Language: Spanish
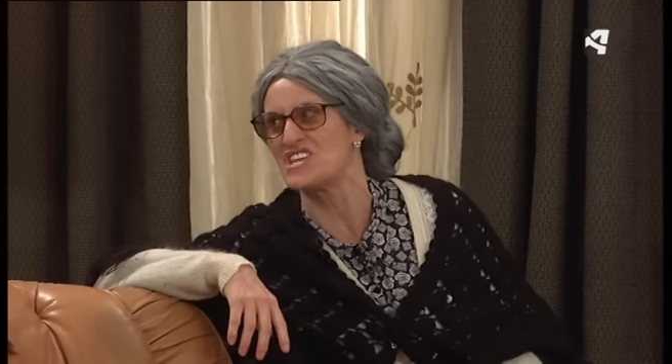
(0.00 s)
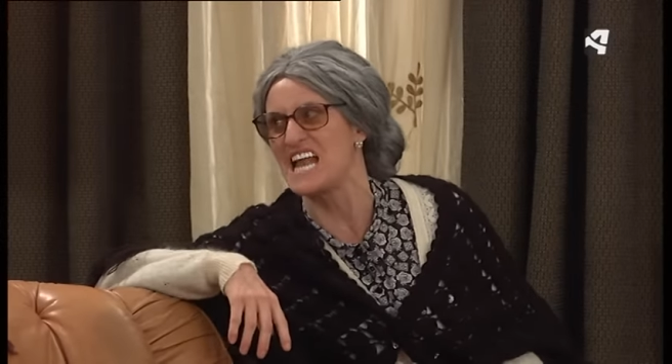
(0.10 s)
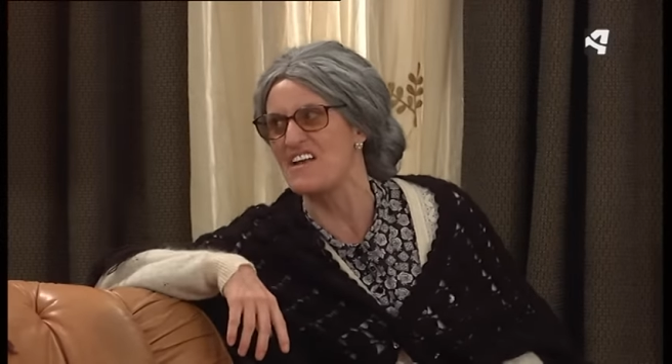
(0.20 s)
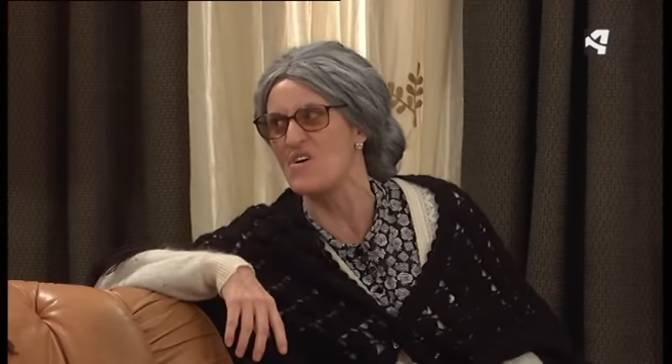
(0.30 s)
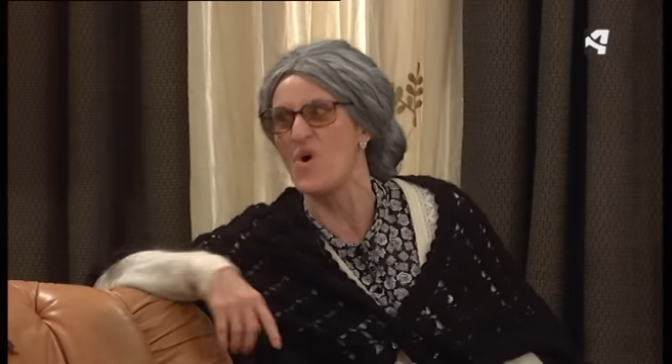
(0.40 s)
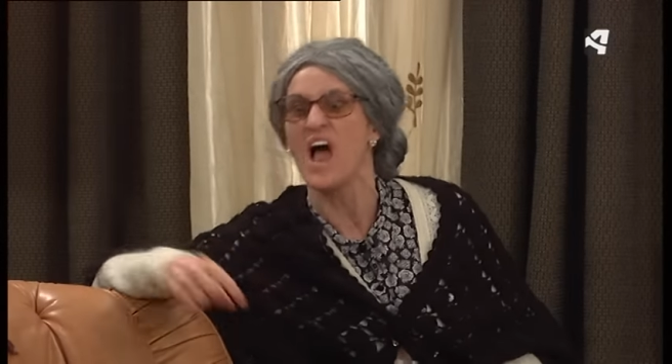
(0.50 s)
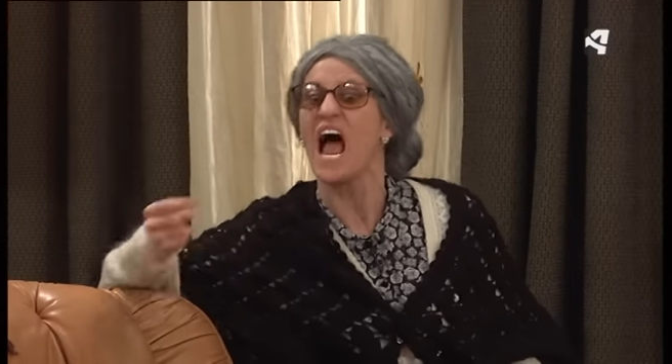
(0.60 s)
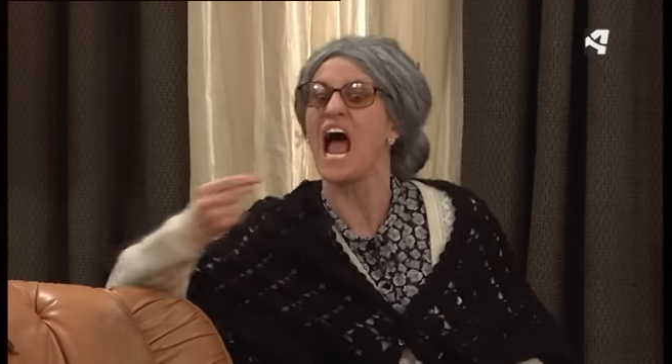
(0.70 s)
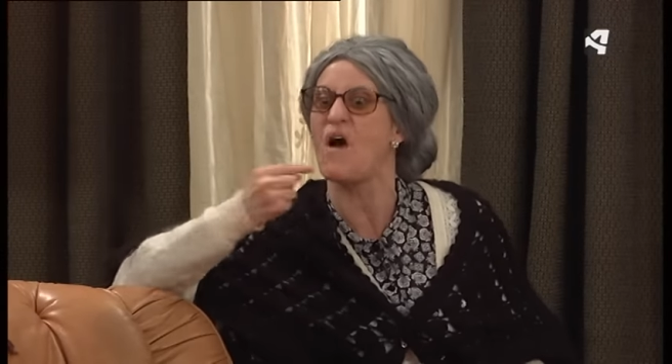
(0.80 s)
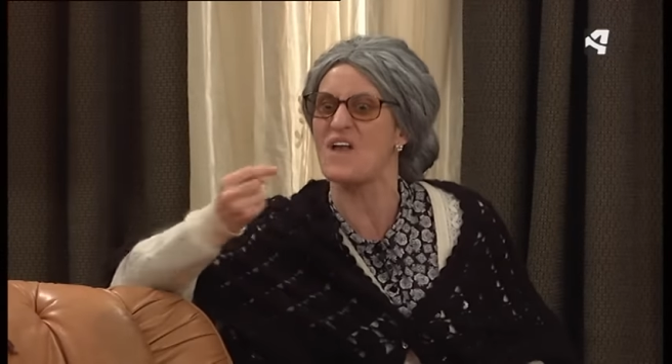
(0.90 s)
tirano.
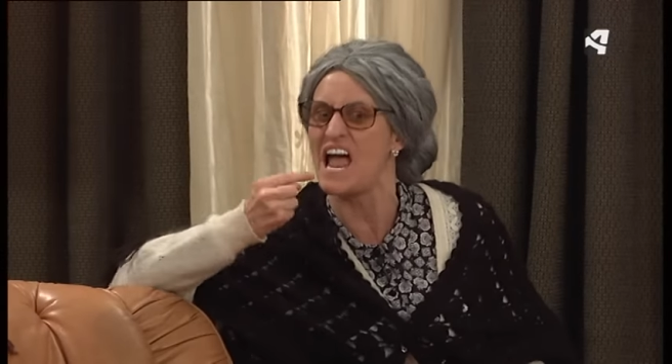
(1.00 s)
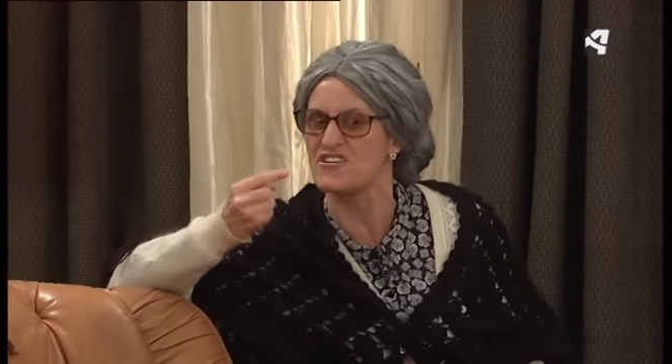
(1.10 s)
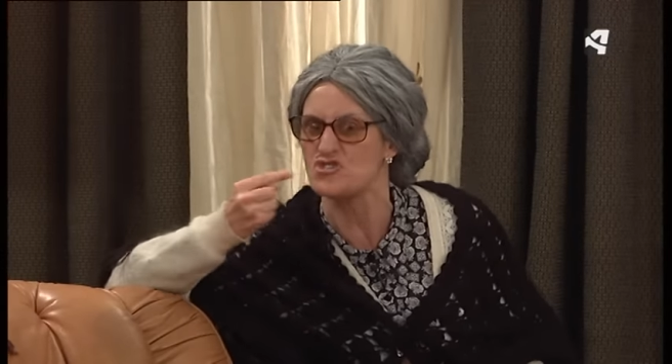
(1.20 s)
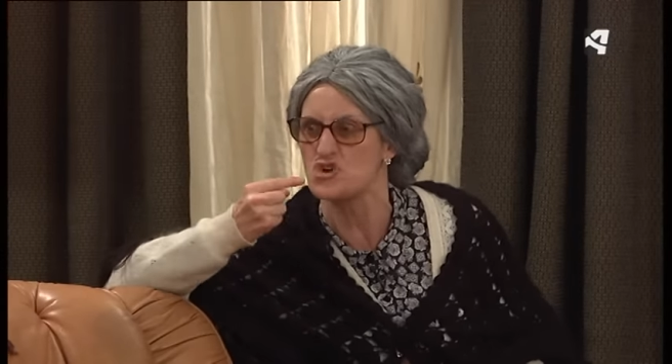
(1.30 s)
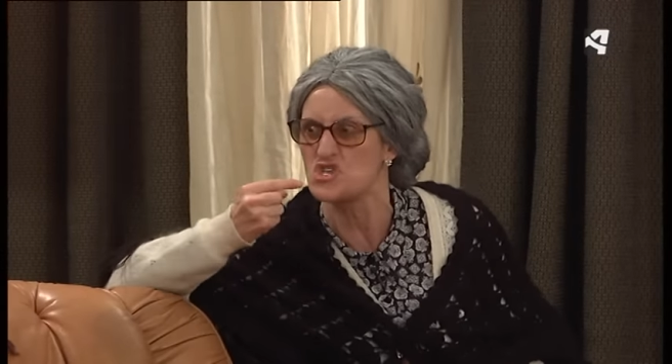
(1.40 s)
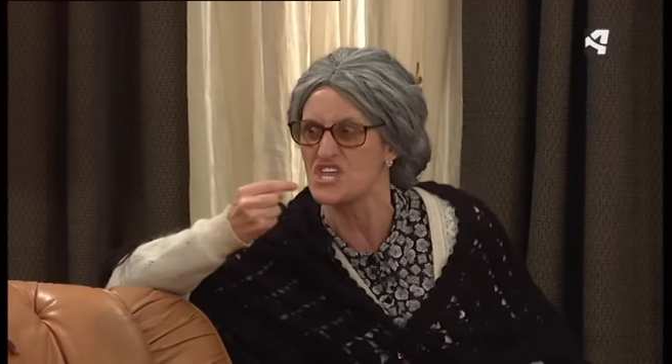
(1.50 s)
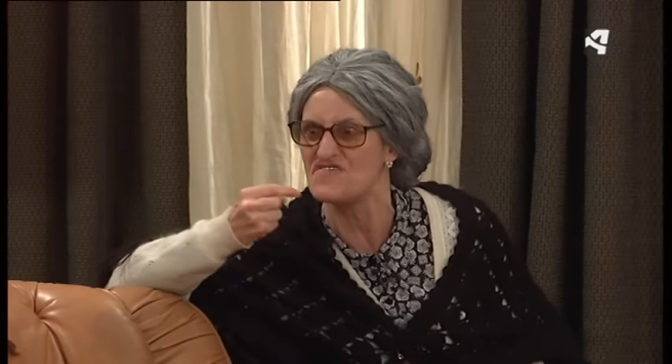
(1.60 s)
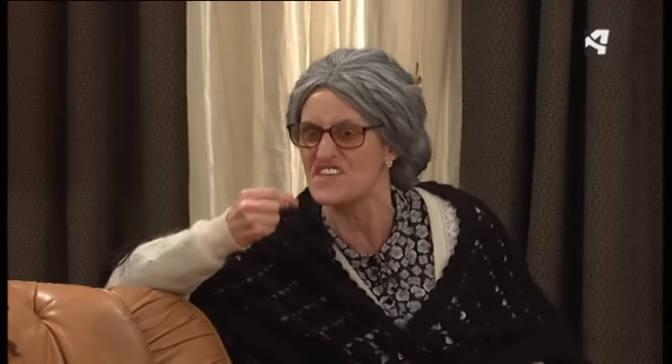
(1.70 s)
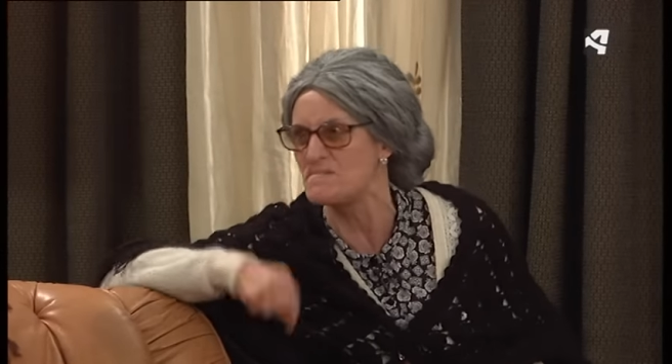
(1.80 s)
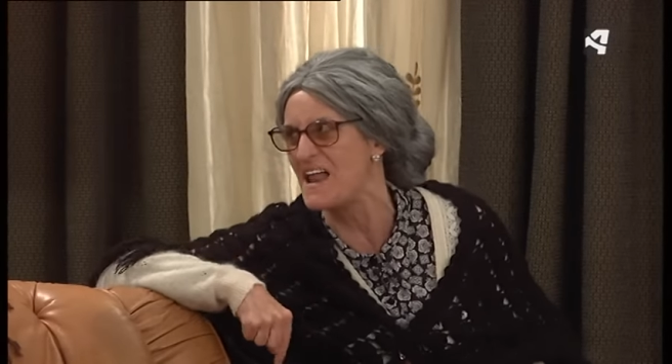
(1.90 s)
Ahora hay otros
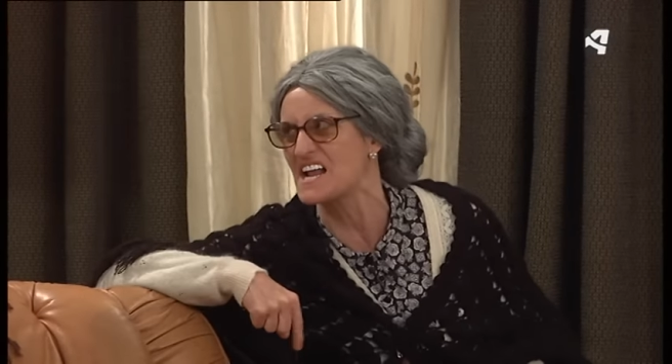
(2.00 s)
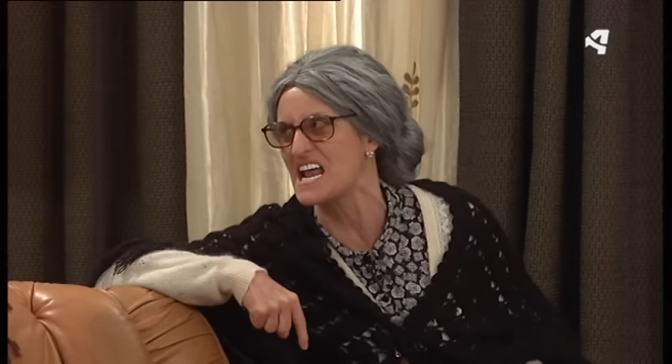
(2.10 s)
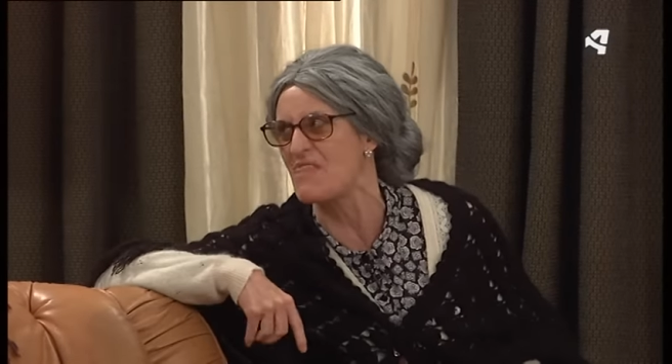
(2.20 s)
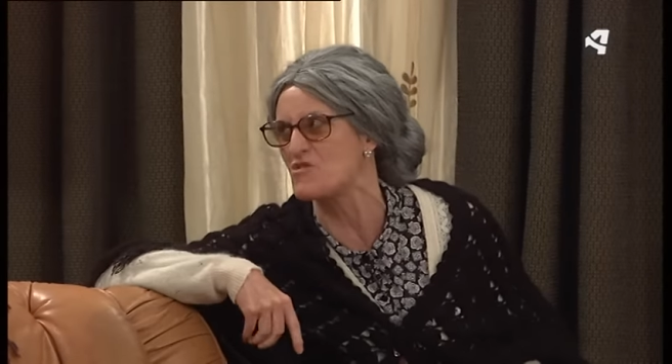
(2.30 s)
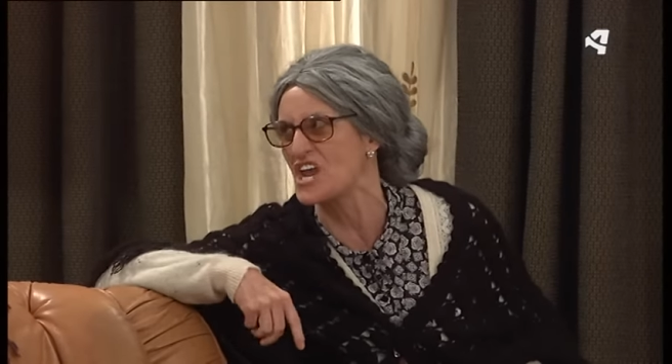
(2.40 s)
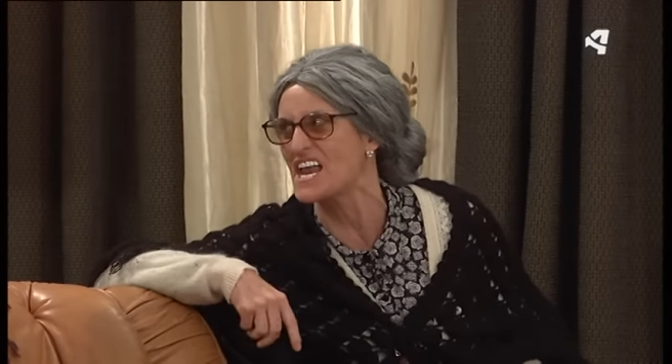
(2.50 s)
dientes blanqueados